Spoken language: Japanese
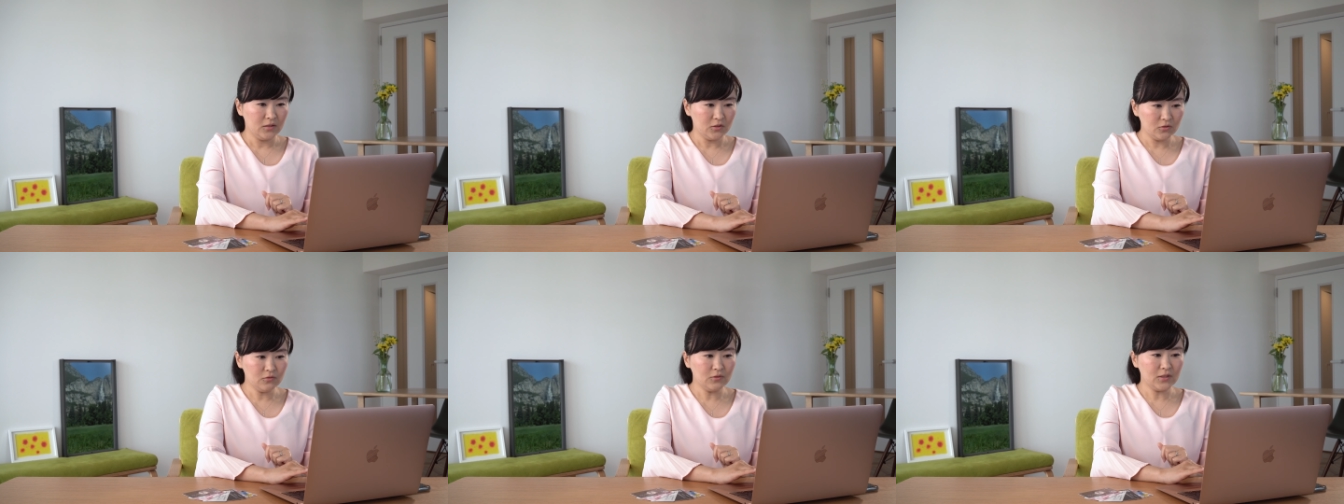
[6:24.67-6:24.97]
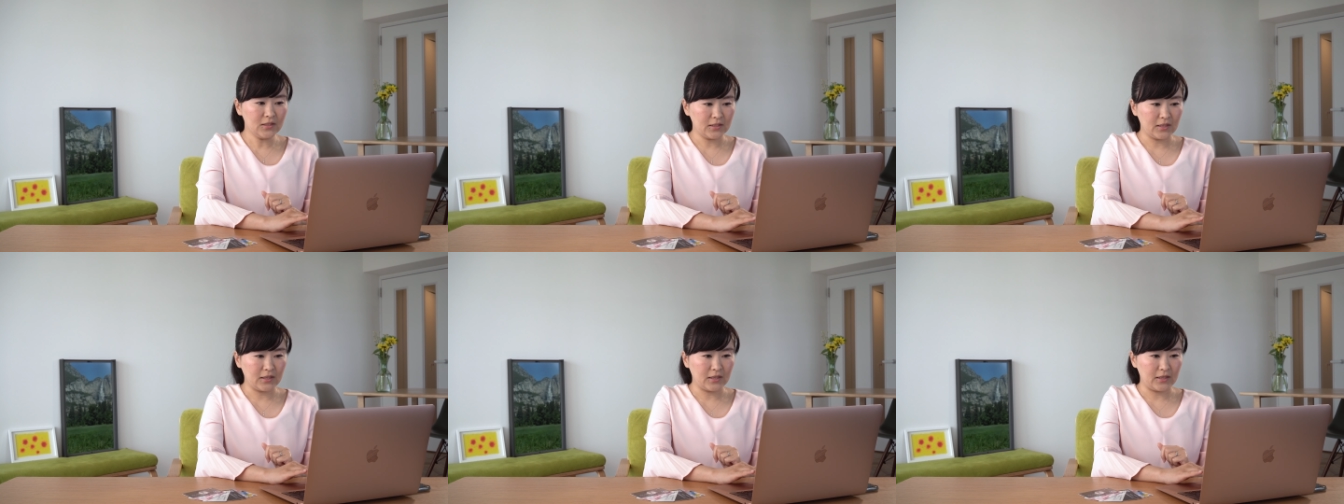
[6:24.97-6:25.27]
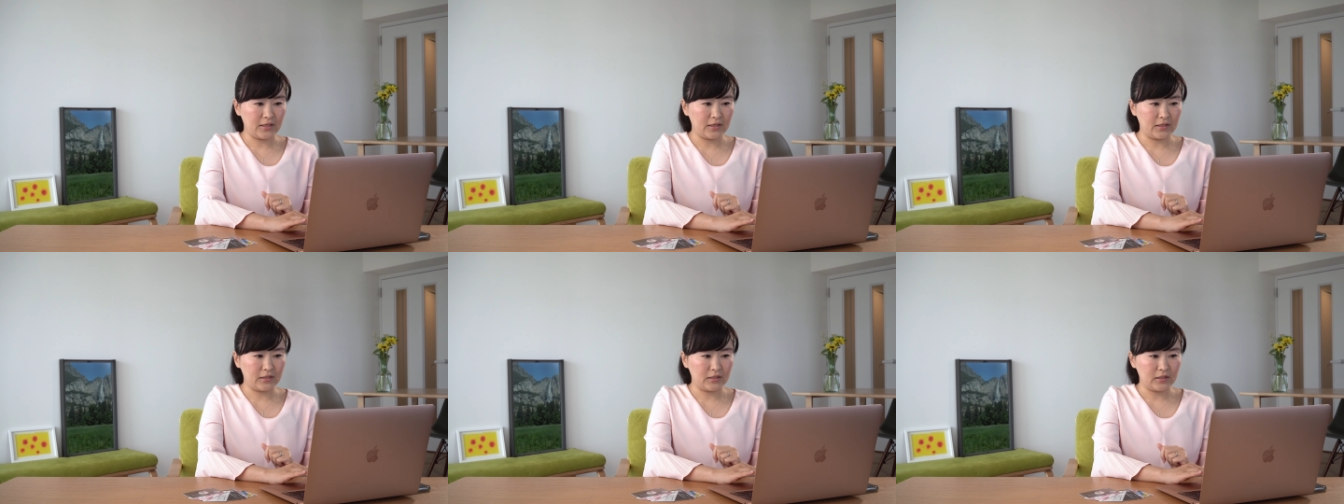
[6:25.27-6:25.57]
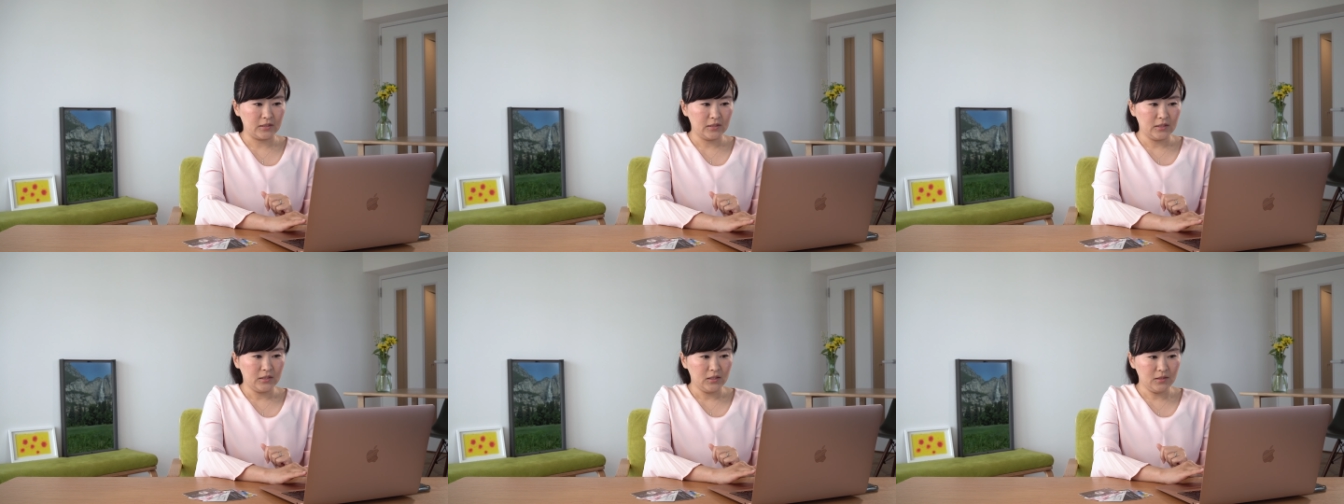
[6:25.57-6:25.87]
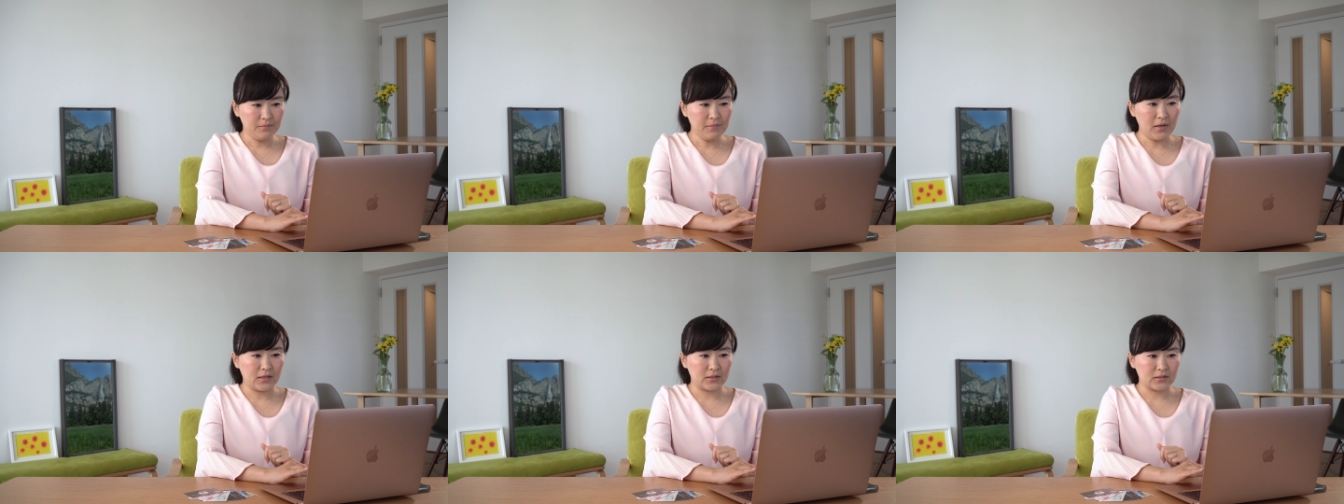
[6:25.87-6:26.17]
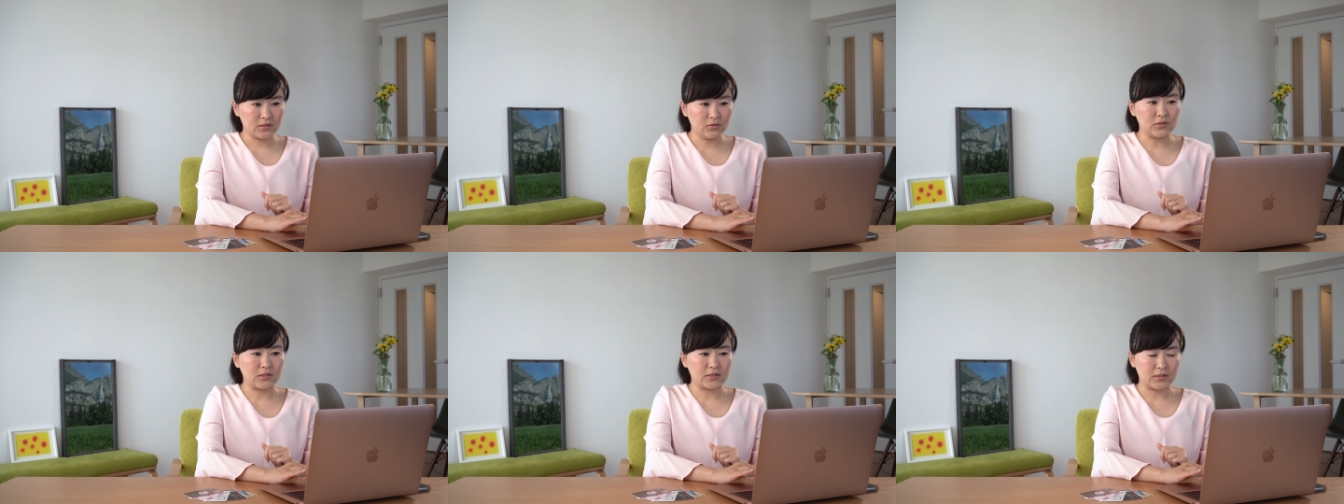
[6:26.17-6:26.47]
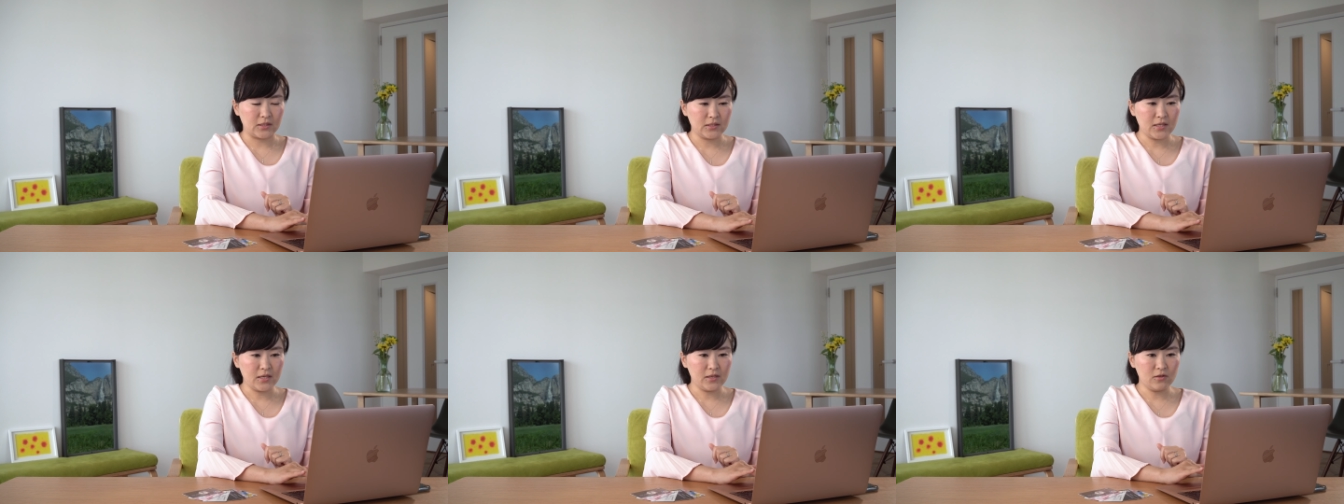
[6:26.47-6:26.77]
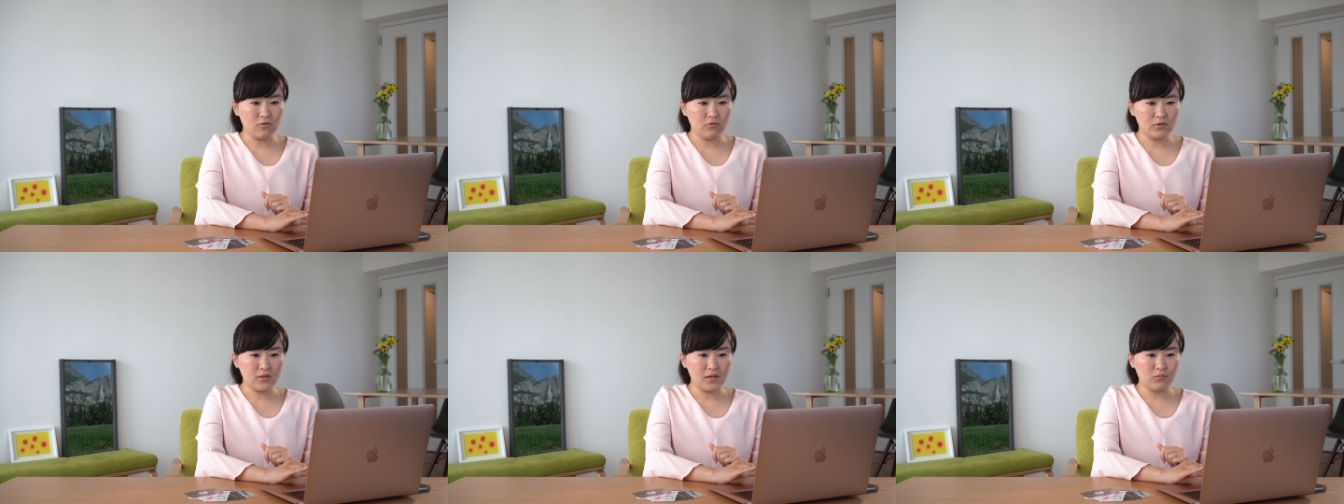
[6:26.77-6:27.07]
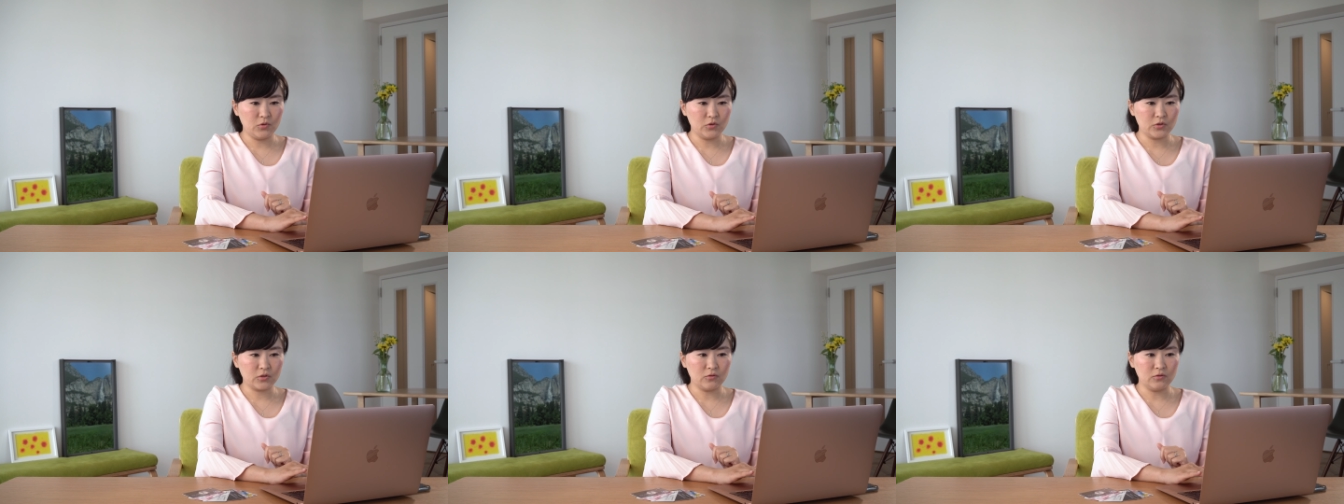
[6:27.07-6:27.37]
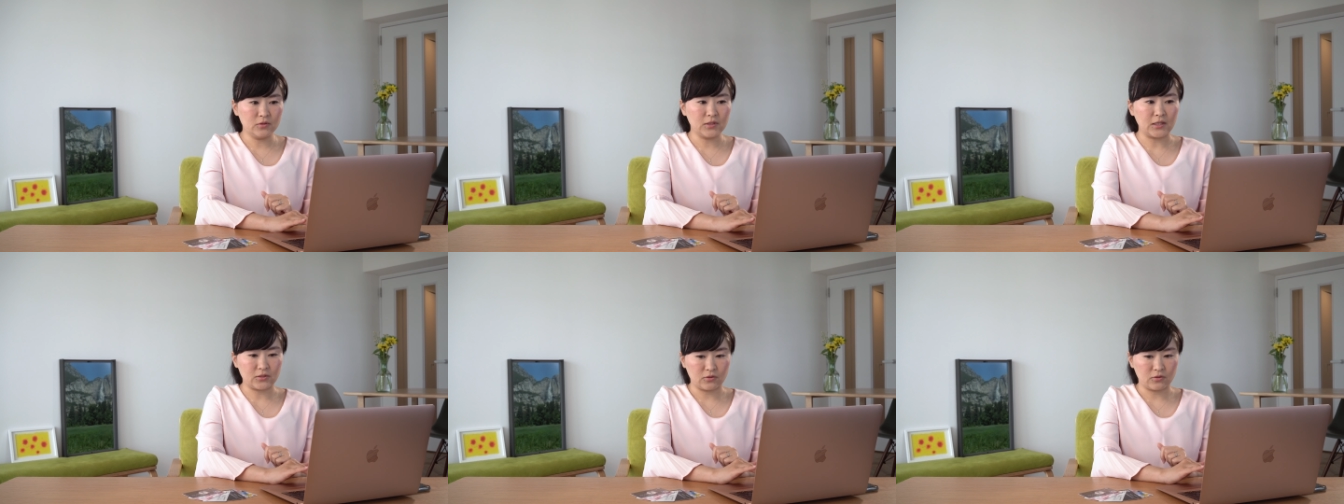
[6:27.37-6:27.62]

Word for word: というわけで、えー、今そうですね先行で申し込んだ